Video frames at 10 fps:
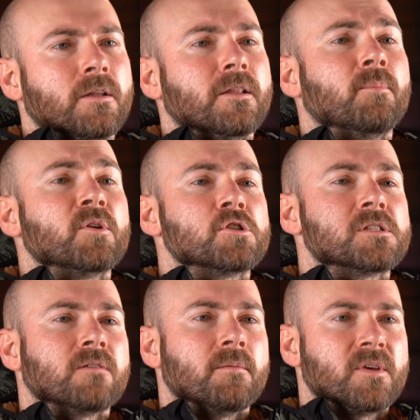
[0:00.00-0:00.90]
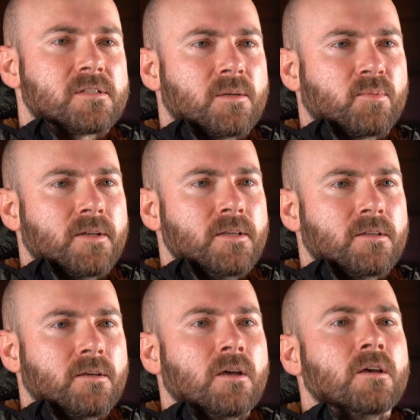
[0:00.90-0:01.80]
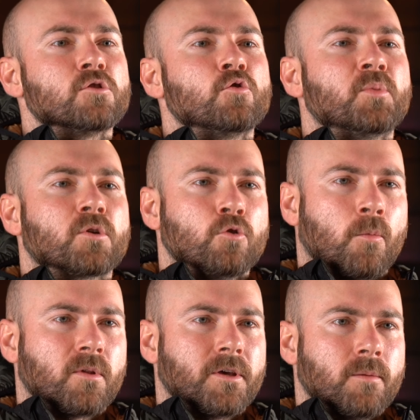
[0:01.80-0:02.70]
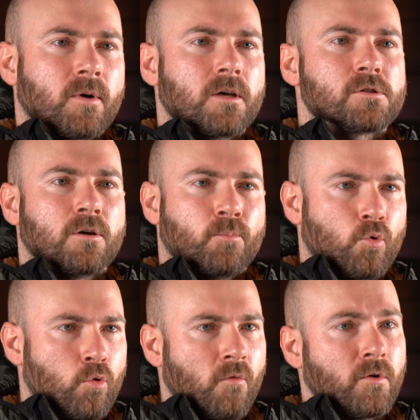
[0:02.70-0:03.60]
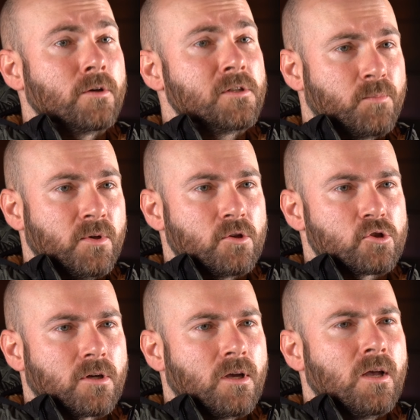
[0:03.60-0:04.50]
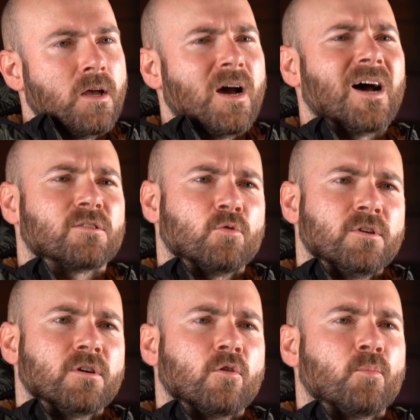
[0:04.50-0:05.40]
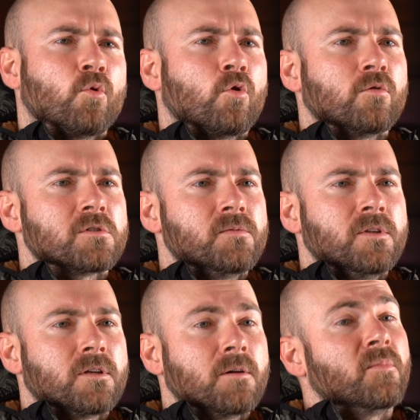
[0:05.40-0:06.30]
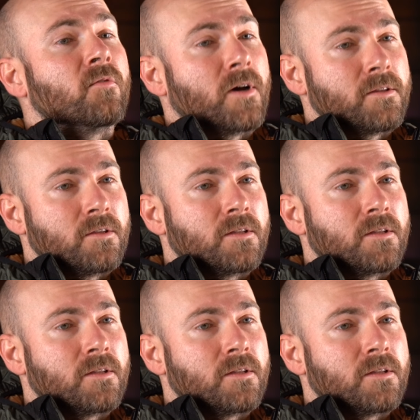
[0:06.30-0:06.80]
Для большинства мест на планете супертеплая гималайская пуховка избыточна, а тоненького пухового свитера бывает